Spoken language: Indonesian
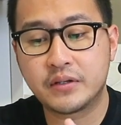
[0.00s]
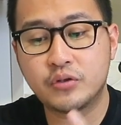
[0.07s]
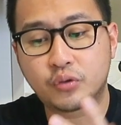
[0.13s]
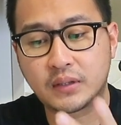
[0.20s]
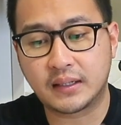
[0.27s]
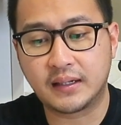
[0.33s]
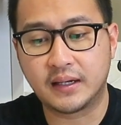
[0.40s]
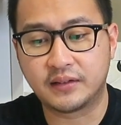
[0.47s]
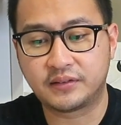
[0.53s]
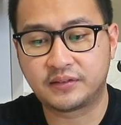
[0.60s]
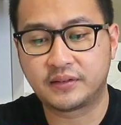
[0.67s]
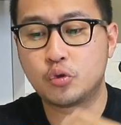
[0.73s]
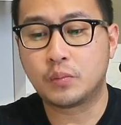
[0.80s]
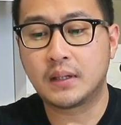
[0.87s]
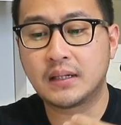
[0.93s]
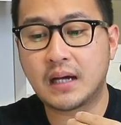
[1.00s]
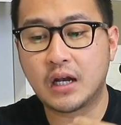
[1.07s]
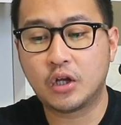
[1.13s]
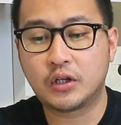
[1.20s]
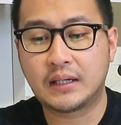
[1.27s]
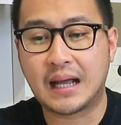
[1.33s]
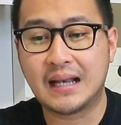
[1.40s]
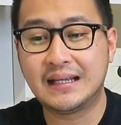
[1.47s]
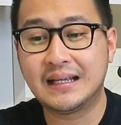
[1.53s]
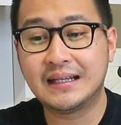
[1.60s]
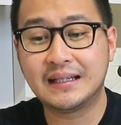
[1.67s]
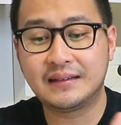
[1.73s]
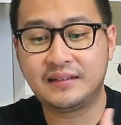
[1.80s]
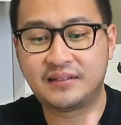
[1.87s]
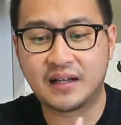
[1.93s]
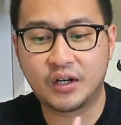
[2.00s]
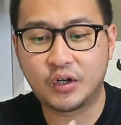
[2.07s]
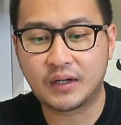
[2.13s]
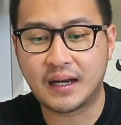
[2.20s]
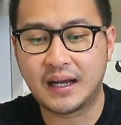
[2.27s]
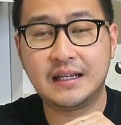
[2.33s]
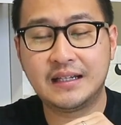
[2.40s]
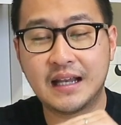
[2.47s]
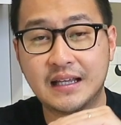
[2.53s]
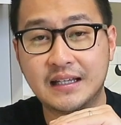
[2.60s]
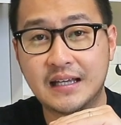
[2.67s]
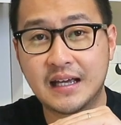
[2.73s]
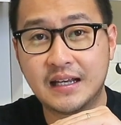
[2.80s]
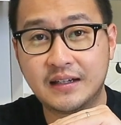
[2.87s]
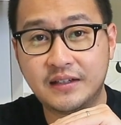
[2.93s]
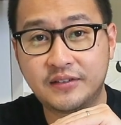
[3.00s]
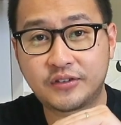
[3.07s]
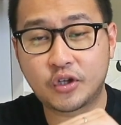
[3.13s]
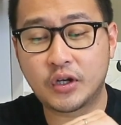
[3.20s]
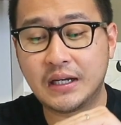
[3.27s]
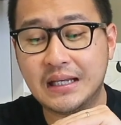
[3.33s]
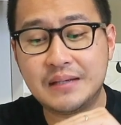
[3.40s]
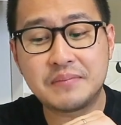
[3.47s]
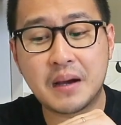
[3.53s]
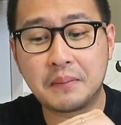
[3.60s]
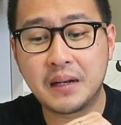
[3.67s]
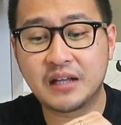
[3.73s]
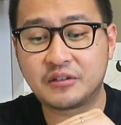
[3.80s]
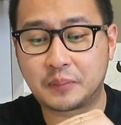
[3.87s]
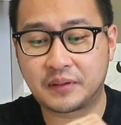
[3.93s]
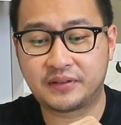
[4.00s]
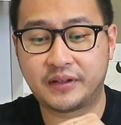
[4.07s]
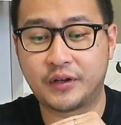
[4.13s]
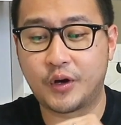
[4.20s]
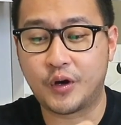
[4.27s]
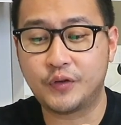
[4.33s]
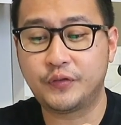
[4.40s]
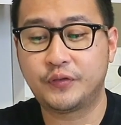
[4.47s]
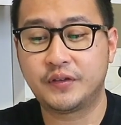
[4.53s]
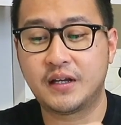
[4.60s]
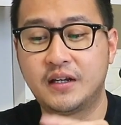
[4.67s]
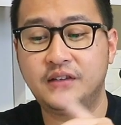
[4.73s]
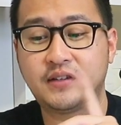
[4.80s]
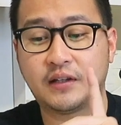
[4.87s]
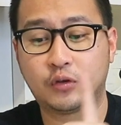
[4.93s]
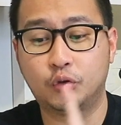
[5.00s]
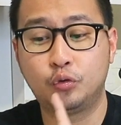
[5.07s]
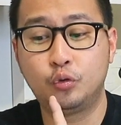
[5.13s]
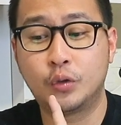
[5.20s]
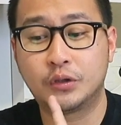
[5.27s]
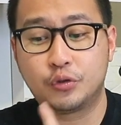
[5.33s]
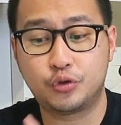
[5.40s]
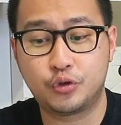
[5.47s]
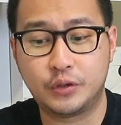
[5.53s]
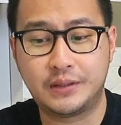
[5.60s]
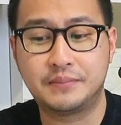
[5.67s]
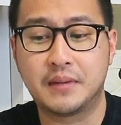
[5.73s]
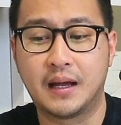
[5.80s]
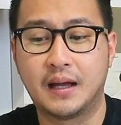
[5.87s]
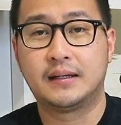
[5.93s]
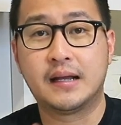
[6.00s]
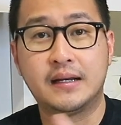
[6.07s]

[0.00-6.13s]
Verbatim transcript: juta guys. Cuman kalau kalian lihat di Zalora, ini lagi ada yang diskon 15% off jadi 1275.